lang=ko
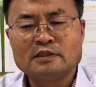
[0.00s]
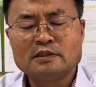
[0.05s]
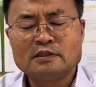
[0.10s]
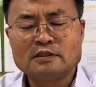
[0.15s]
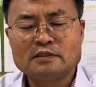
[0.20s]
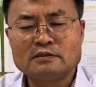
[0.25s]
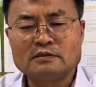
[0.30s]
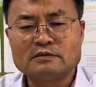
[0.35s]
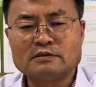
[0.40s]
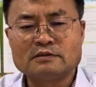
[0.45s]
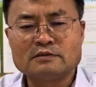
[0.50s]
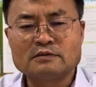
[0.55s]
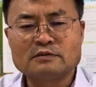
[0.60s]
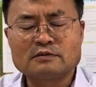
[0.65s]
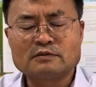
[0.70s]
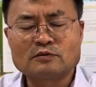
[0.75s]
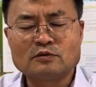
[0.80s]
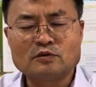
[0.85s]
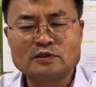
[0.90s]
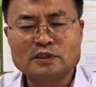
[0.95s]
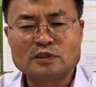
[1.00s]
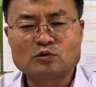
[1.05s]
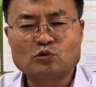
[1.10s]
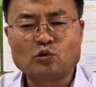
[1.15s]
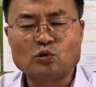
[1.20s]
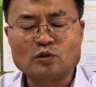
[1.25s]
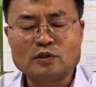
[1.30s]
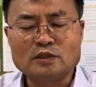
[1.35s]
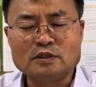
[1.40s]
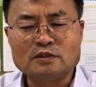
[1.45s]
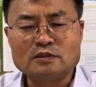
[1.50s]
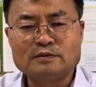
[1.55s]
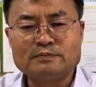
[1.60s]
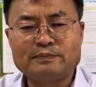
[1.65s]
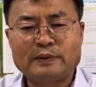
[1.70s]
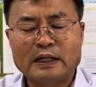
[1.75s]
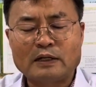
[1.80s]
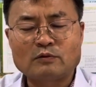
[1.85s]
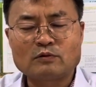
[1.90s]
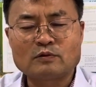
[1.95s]
어, 근로자 동의를
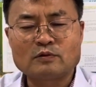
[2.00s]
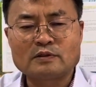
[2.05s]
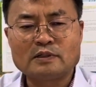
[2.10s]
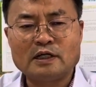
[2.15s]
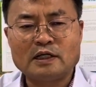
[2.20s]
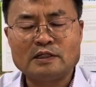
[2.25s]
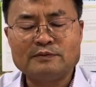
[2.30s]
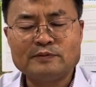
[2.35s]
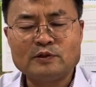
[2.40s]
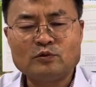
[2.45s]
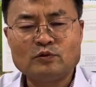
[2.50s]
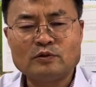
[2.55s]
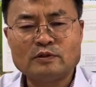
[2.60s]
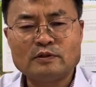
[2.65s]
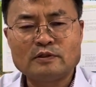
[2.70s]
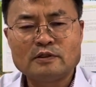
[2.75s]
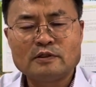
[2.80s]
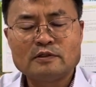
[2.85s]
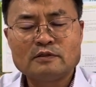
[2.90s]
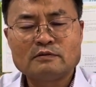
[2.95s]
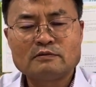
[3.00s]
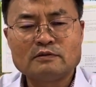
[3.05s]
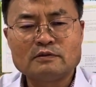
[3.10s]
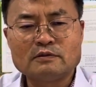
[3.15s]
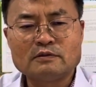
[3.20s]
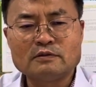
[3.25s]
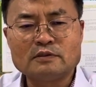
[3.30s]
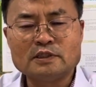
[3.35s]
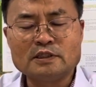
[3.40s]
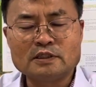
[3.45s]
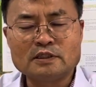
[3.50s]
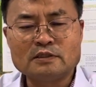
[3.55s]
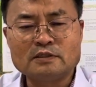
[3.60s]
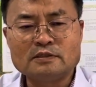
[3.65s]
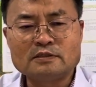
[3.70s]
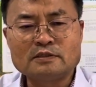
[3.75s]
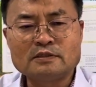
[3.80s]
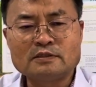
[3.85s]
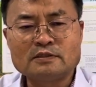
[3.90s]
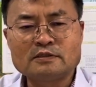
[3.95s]
받거나 아니면 어,
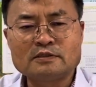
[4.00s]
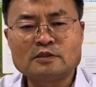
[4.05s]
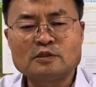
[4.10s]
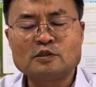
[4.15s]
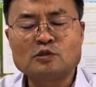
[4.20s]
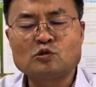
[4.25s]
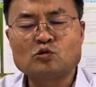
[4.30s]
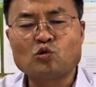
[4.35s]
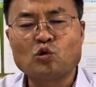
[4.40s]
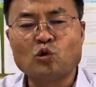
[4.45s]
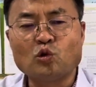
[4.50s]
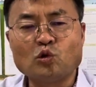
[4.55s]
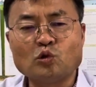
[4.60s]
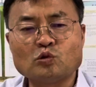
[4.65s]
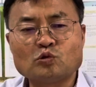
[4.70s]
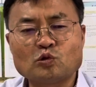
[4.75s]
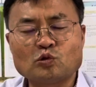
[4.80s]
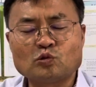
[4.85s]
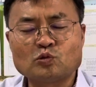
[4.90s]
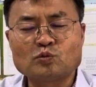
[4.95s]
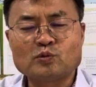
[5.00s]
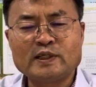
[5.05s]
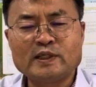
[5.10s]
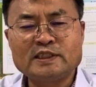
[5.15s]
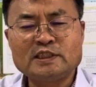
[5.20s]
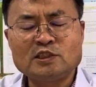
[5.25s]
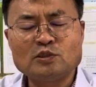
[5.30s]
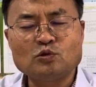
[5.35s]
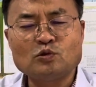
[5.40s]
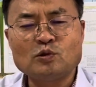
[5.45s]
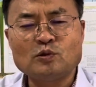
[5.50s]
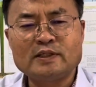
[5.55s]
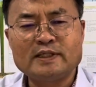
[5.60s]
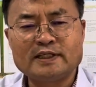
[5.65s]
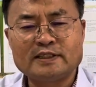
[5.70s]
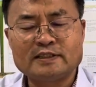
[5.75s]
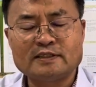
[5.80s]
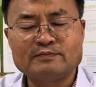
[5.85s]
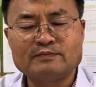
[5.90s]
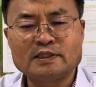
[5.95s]
의견을 들어서 고용노동부에
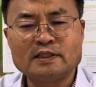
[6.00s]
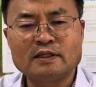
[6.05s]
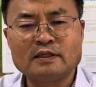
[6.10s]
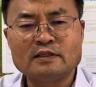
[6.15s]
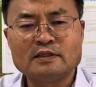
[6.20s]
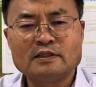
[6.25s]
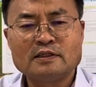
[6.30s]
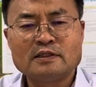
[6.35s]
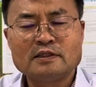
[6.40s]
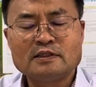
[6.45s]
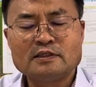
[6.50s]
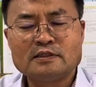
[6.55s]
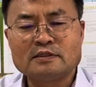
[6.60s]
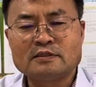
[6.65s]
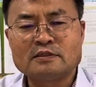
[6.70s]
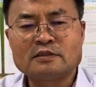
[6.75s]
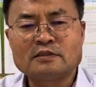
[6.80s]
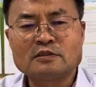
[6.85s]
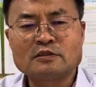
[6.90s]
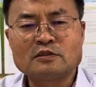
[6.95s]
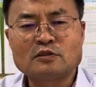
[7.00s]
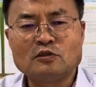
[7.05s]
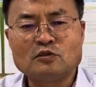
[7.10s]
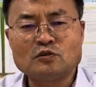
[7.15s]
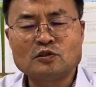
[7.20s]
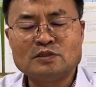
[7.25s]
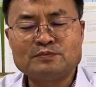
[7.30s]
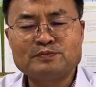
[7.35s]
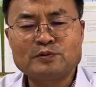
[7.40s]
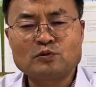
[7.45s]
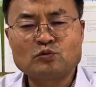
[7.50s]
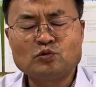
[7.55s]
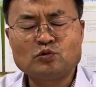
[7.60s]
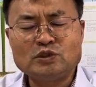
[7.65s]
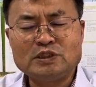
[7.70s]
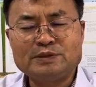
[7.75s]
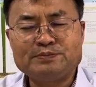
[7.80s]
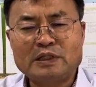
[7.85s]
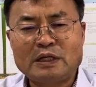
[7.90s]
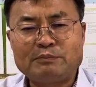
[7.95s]
신고해야 됩니다. 이것은 근로기준법
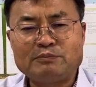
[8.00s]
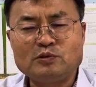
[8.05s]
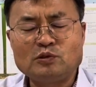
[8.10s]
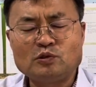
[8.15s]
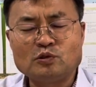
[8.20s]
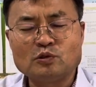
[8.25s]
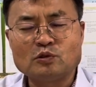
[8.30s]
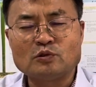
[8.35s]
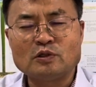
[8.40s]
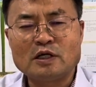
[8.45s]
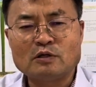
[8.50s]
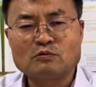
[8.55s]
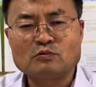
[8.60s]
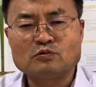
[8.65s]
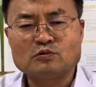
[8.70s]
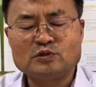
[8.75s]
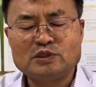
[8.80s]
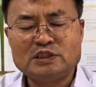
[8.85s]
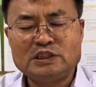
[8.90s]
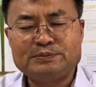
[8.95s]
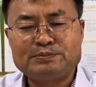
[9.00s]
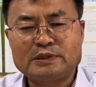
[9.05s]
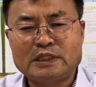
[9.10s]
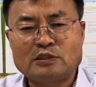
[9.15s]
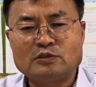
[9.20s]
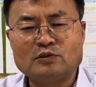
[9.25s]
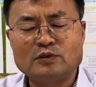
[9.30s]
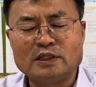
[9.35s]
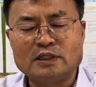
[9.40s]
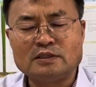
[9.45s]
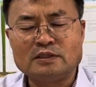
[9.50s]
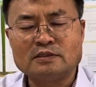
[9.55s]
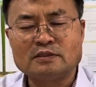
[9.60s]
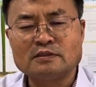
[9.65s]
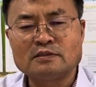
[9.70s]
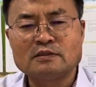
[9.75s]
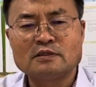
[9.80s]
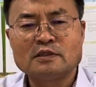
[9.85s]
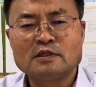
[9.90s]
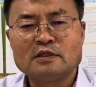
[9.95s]
93조하고 94조에
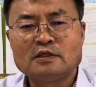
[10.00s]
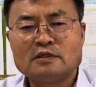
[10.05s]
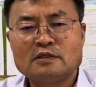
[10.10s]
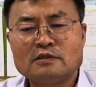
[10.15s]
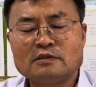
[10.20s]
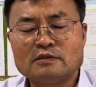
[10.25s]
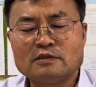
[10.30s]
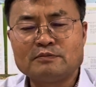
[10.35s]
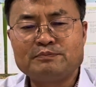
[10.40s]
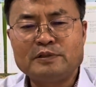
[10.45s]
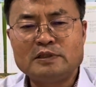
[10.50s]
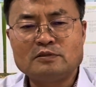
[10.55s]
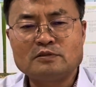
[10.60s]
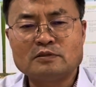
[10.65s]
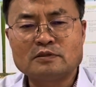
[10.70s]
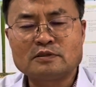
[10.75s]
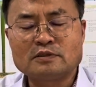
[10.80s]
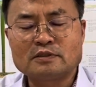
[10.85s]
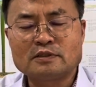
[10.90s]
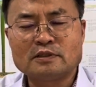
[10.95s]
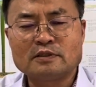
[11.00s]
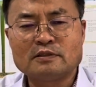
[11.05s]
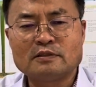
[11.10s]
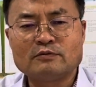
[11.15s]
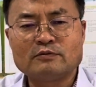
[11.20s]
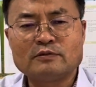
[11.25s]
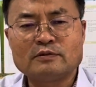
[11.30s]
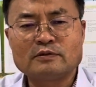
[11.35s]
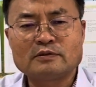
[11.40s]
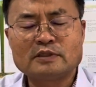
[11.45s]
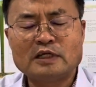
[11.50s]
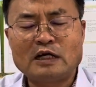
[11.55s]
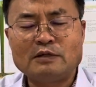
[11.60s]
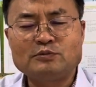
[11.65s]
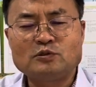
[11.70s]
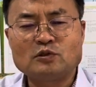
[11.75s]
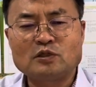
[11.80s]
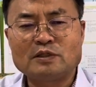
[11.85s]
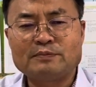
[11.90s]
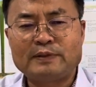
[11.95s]
있는 어, 필, 그러니까
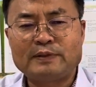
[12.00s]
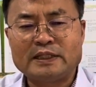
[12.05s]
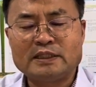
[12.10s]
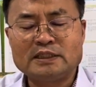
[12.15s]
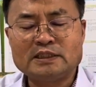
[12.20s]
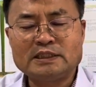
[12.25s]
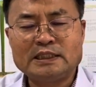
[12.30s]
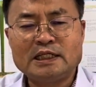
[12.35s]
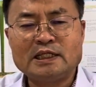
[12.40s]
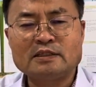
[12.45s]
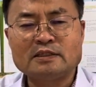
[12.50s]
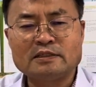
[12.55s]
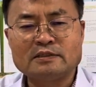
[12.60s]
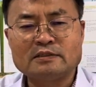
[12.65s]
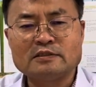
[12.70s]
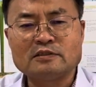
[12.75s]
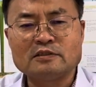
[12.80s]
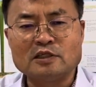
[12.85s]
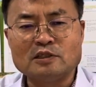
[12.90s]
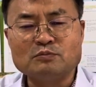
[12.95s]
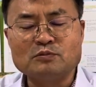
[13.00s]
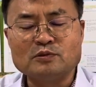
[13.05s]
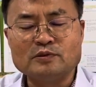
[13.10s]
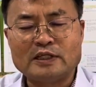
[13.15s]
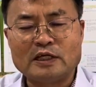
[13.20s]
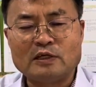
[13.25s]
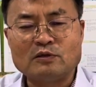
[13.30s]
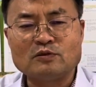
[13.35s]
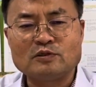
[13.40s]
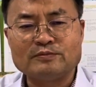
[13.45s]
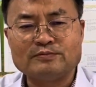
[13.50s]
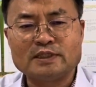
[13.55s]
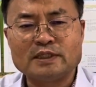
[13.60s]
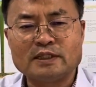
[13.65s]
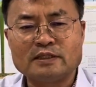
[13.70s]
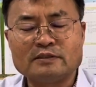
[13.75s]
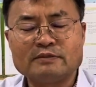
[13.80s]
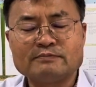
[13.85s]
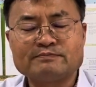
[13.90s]
사업주가 반드시 해야 되는 의무 내용입니다.